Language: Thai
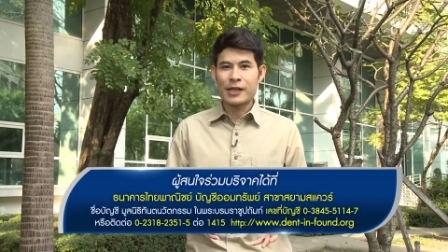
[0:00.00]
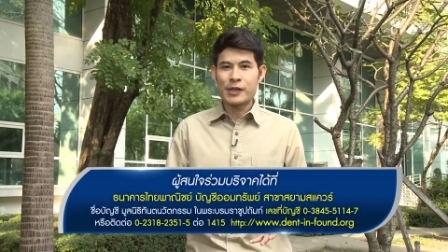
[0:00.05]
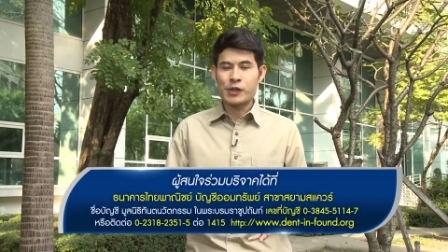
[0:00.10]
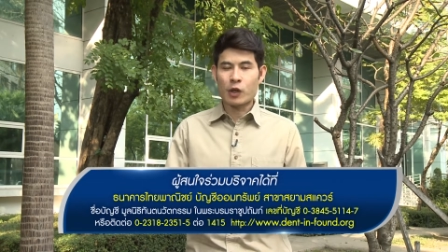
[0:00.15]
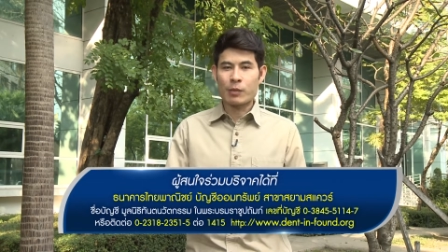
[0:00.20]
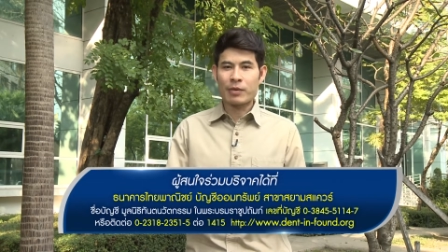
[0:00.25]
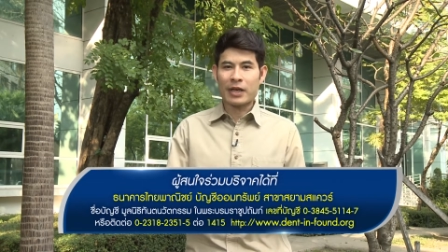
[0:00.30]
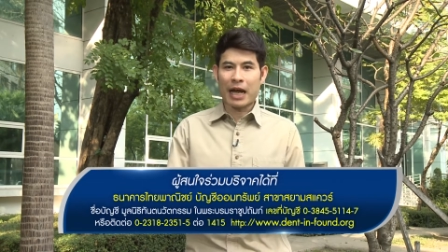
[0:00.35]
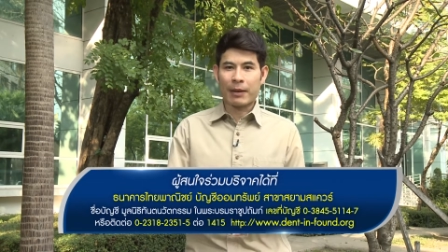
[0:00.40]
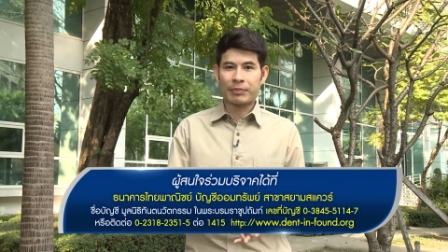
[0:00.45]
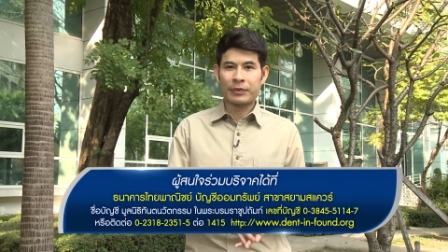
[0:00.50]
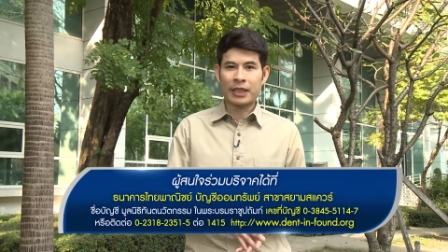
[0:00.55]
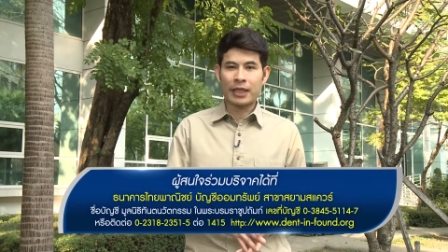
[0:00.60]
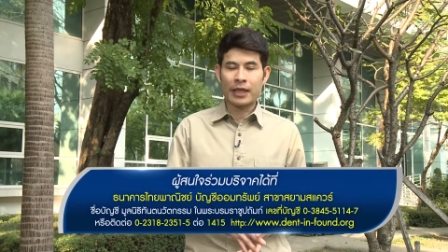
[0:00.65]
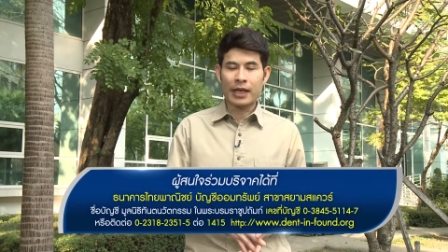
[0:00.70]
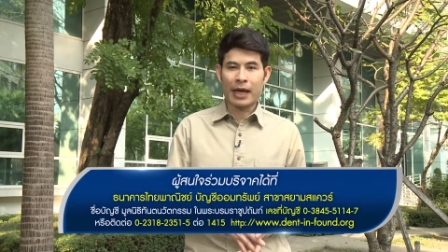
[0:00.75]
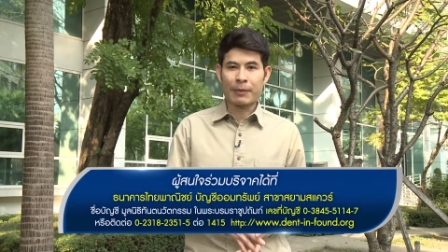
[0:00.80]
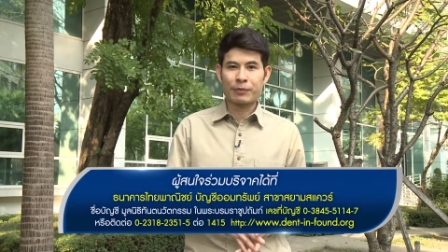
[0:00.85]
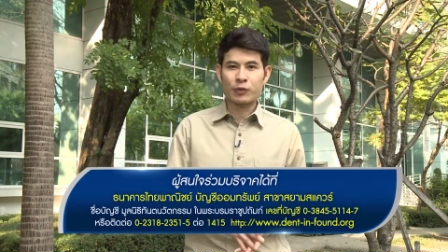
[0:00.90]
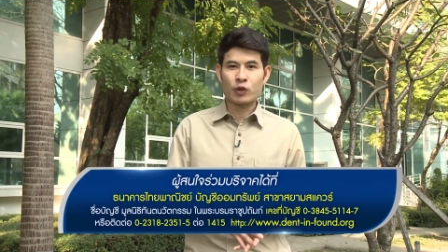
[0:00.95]
สมกับที่
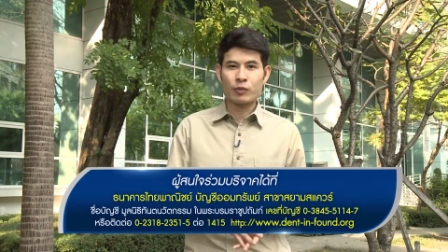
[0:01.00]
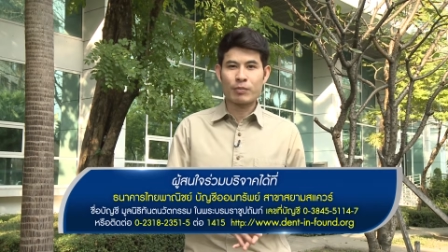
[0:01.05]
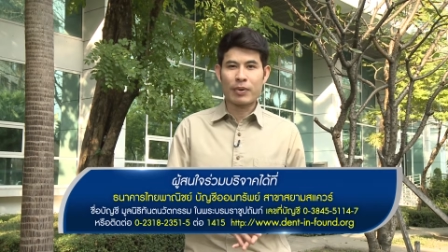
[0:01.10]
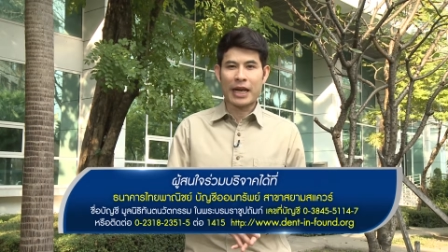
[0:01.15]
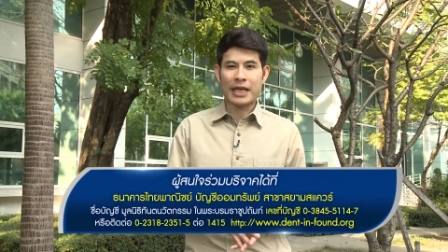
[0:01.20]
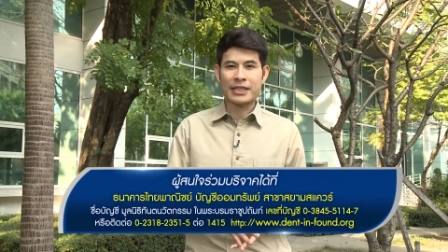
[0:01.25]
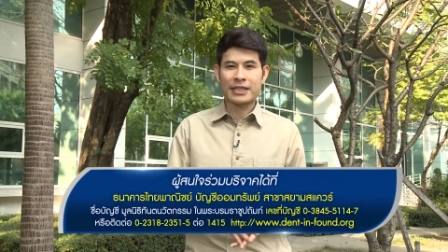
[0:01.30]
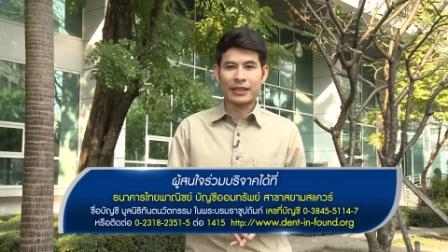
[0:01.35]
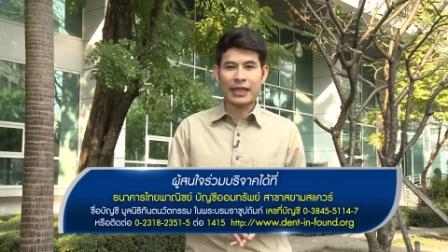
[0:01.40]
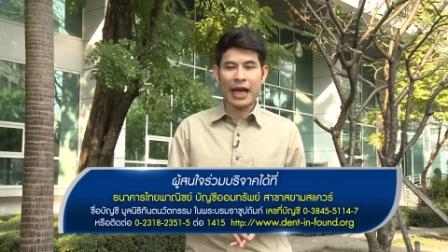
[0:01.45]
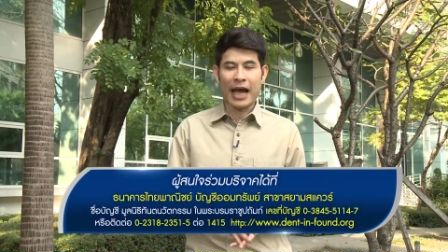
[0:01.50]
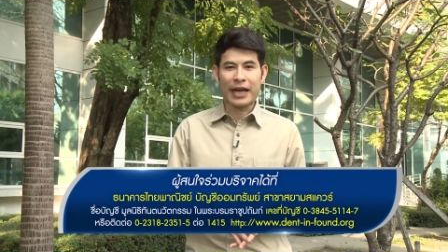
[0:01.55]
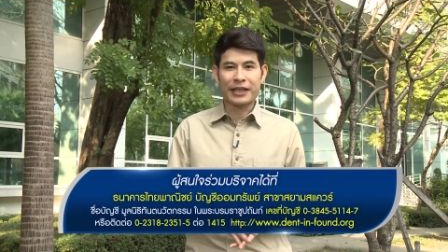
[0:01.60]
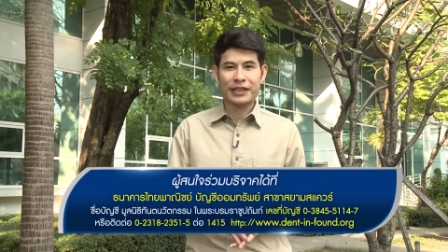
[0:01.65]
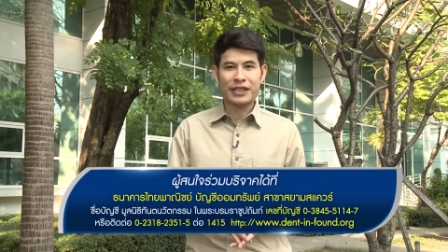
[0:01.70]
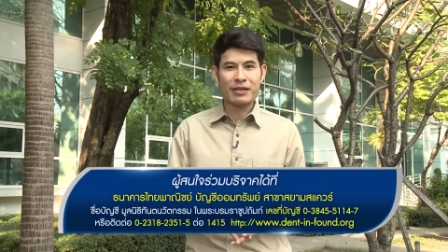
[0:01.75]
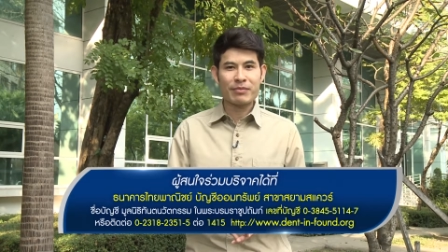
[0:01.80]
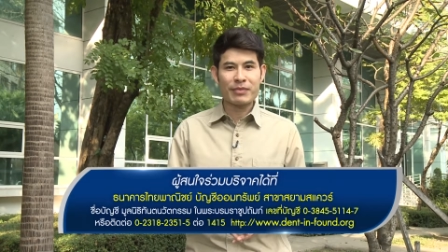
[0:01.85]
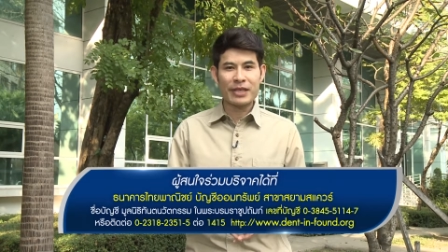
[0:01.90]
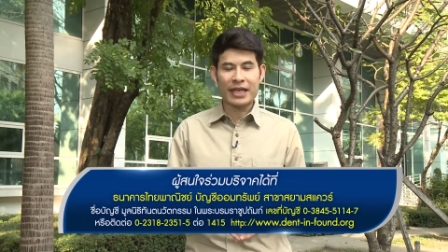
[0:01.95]
ได้รับทุนพระราชทาน
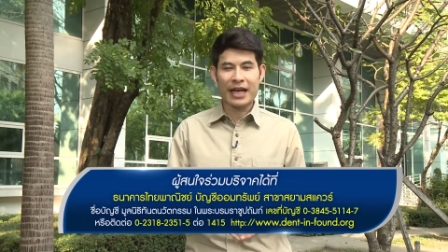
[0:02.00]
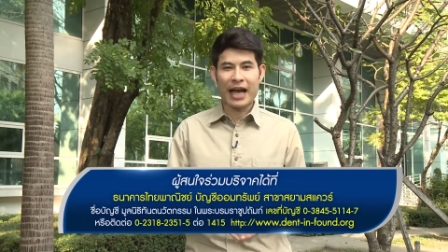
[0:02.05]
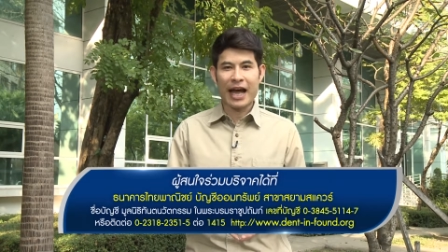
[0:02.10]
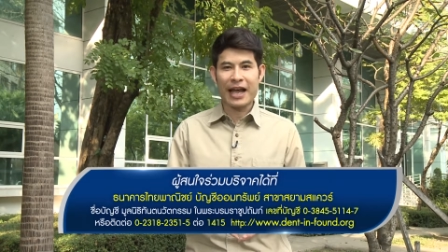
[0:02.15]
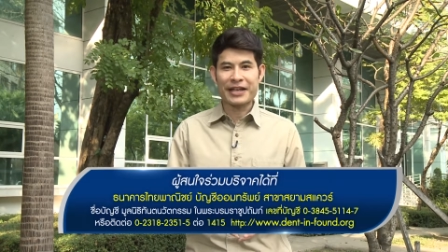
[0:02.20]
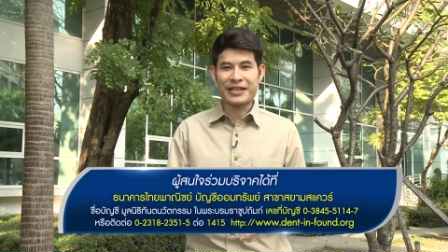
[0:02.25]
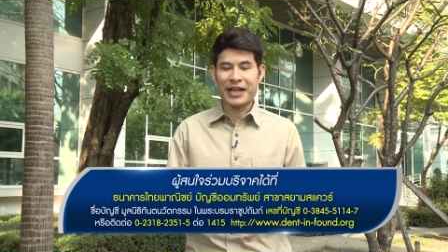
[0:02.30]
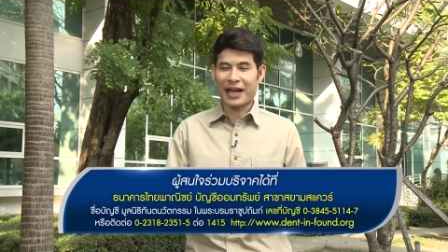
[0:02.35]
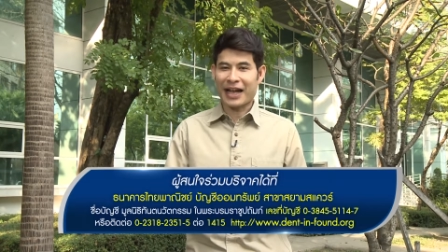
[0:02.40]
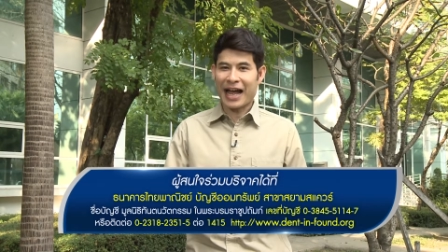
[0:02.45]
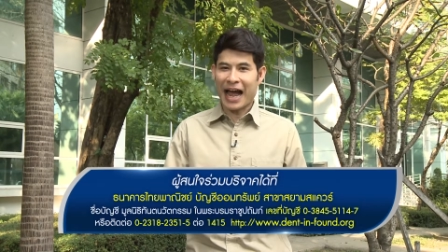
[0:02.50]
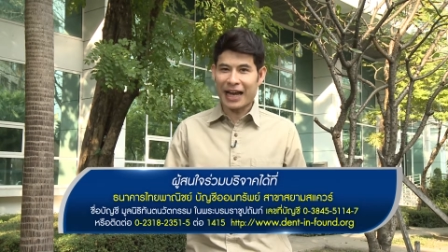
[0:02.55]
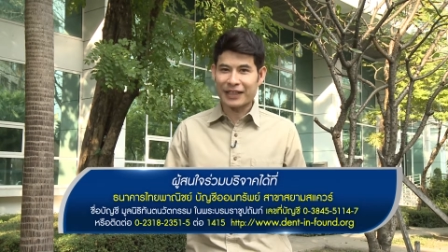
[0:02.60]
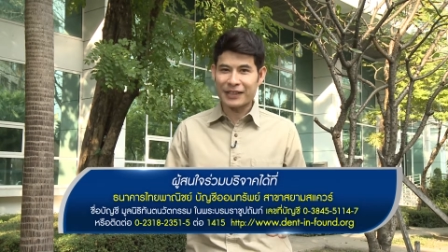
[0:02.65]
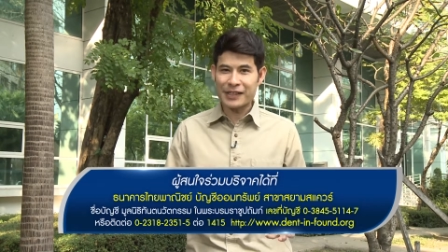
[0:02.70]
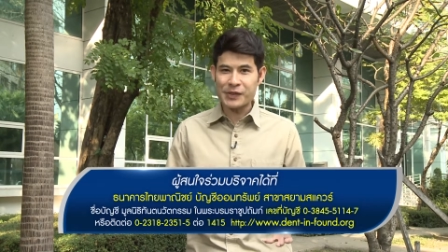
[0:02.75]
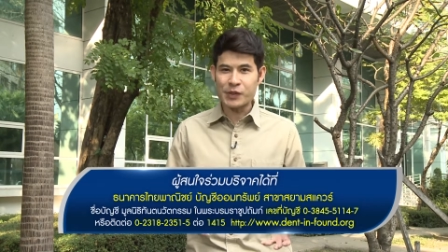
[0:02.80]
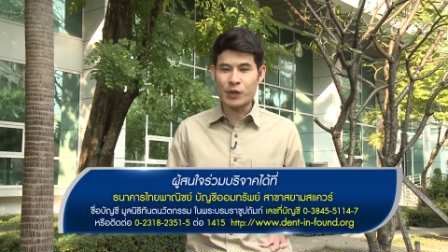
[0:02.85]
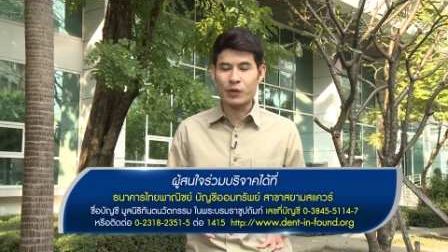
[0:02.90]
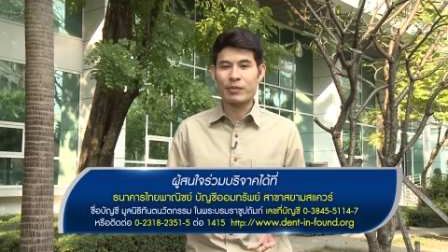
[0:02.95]
ที่มีค่ายาคา
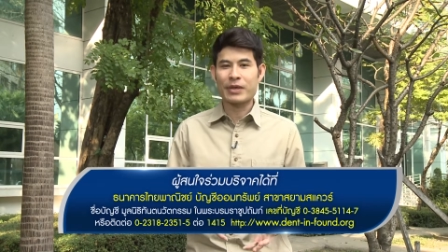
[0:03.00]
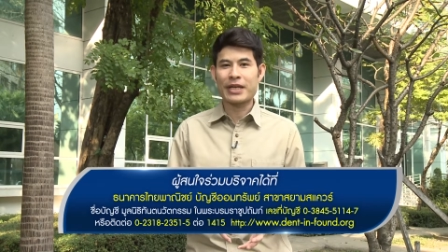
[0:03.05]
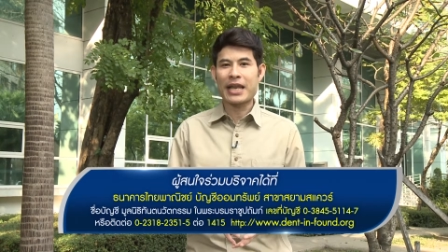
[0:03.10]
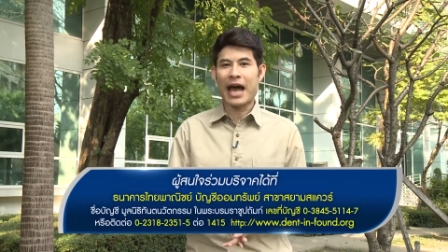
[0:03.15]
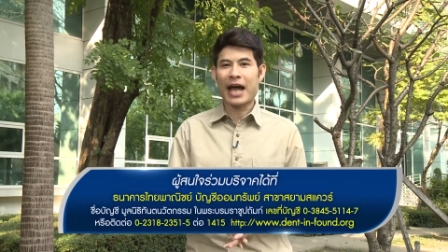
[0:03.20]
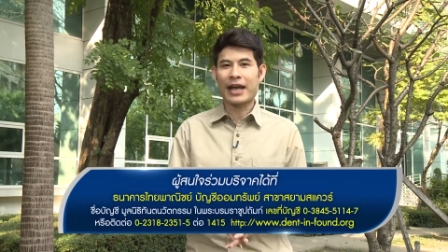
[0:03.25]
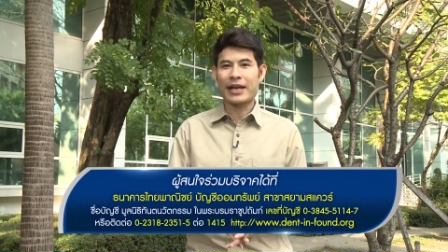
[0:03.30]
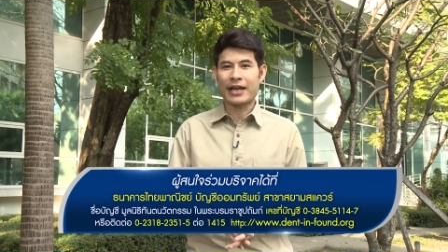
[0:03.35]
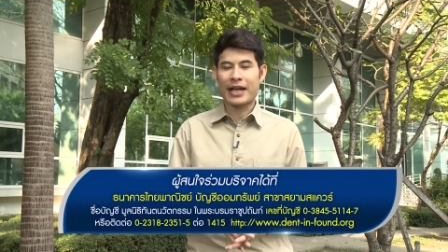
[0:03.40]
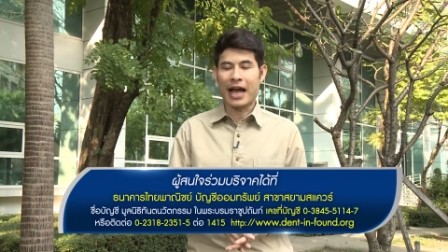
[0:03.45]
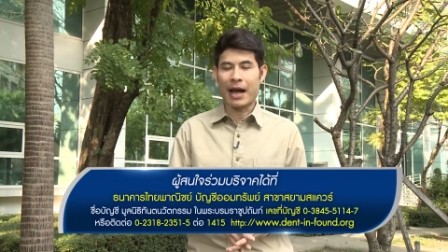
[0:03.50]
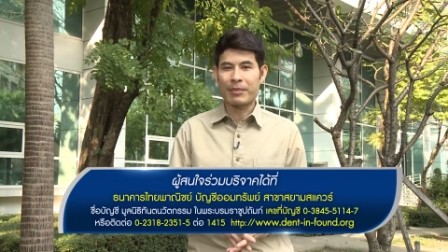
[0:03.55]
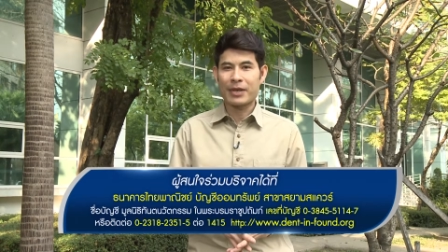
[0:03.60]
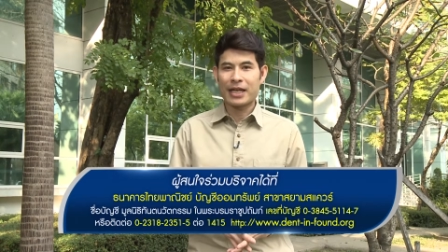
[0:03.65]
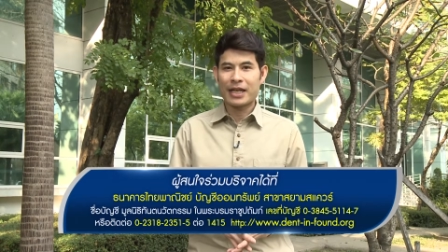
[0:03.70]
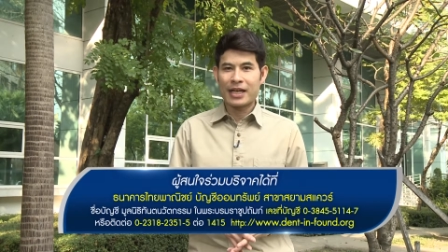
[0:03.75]
ที่สุดไม่ได้นะครับ